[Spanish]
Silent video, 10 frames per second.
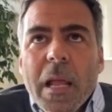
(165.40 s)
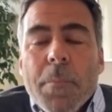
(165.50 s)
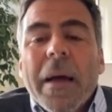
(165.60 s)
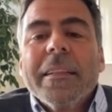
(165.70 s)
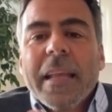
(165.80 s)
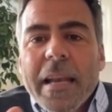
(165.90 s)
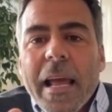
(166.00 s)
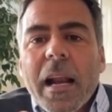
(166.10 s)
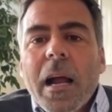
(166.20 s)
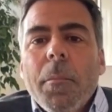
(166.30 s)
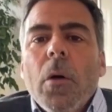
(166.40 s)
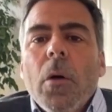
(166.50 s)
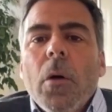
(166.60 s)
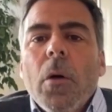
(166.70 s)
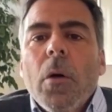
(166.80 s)
el mantener a
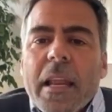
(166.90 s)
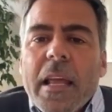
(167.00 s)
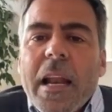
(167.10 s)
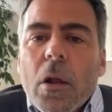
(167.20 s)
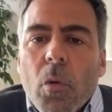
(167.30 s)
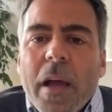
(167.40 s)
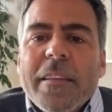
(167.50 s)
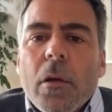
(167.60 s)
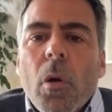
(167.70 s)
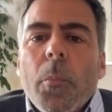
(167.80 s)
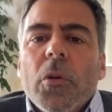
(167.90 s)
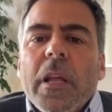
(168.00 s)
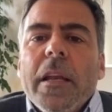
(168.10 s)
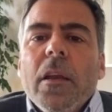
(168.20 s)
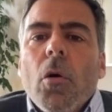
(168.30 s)
Mauricio Larriera, a ese
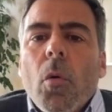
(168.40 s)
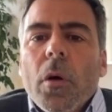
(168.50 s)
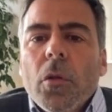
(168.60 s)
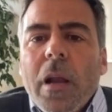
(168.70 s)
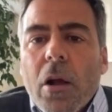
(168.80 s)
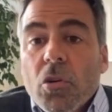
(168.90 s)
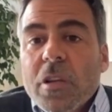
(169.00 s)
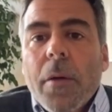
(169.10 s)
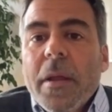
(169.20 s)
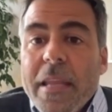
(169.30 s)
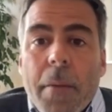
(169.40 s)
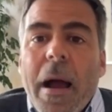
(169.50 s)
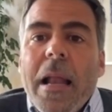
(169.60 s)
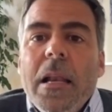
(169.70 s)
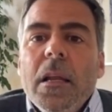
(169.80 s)
cuerpo técnico, cuando la cosa venía
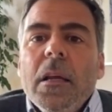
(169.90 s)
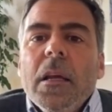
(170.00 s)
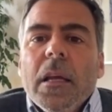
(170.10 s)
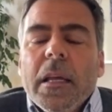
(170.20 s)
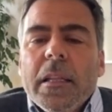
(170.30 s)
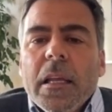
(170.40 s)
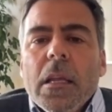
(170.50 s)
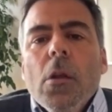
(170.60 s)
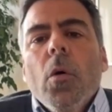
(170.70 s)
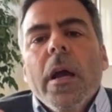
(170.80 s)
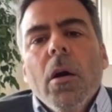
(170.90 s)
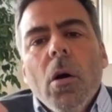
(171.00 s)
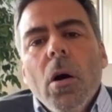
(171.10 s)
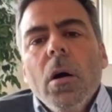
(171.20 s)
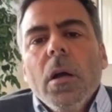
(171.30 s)
mal, este, y
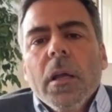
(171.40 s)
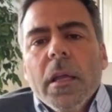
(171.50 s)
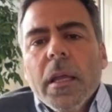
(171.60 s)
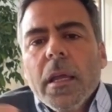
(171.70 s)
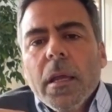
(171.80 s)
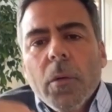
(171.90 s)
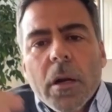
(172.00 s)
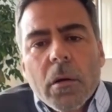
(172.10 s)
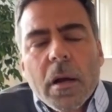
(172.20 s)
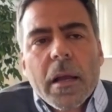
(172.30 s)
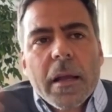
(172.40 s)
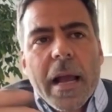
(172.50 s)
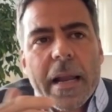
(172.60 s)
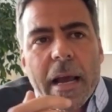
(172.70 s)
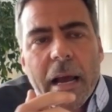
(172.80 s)
luego, eh, bueno,
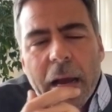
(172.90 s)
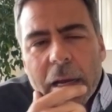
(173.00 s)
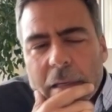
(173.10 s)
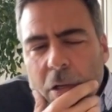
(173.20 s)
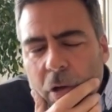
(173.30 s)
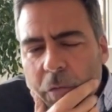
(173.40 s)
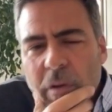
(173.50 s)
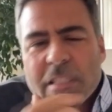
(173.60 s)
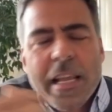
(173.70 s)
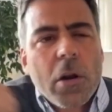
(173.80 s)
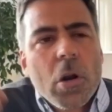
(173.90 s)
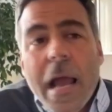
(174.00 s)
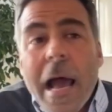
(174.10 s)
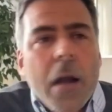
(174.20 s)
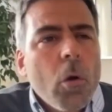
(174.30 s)
gana, creo que fue en Cerro
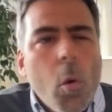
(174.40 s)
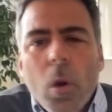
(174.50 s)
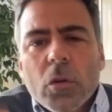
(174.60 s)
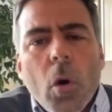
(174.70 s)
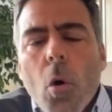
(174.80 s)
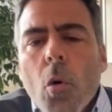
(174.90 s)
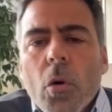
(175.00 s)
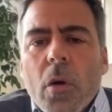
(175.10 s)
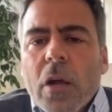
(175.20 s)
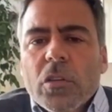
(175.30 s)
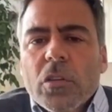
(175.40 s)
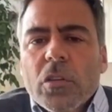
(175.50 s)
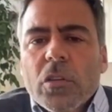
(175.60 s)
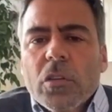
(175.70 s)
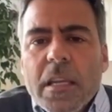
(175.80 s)
Largo, 4 a 1, una cosa
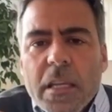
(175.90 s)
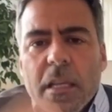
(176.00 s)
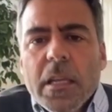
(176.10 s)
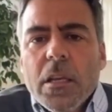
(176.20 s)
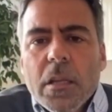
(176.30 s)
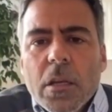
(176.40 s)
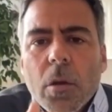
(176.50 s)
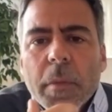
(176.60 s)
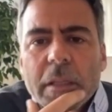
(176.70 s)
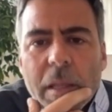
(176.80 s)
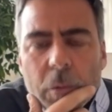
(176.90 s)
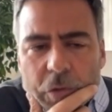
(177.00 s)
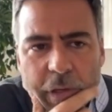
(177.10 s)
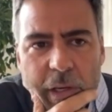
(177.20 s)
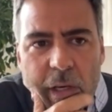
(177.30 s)
así, y, y nos
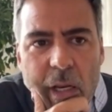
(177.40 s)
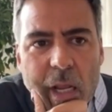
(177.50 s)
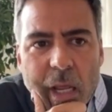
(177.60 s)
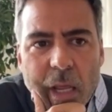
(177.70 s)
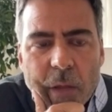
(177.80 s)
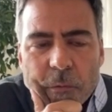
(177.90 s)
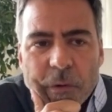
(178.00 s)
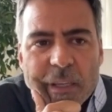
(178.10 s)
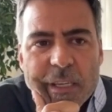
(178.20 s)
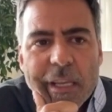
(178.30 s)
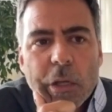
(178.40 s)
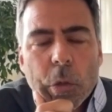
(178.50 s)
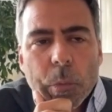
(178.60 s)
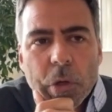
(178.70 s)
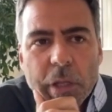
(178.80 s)
metemos en, en fase de
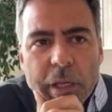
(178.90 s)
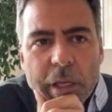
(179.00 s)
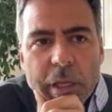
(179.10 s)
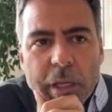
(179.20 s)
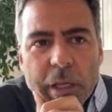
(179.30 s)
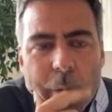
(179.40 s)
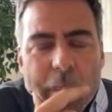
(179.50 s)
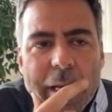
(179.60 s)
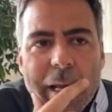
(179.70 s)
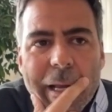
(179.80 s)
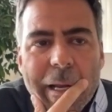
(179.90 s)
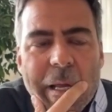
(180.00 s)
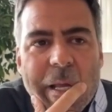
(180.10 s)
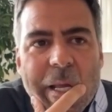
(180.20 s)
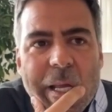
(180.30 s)
grupo de, Sudamericana.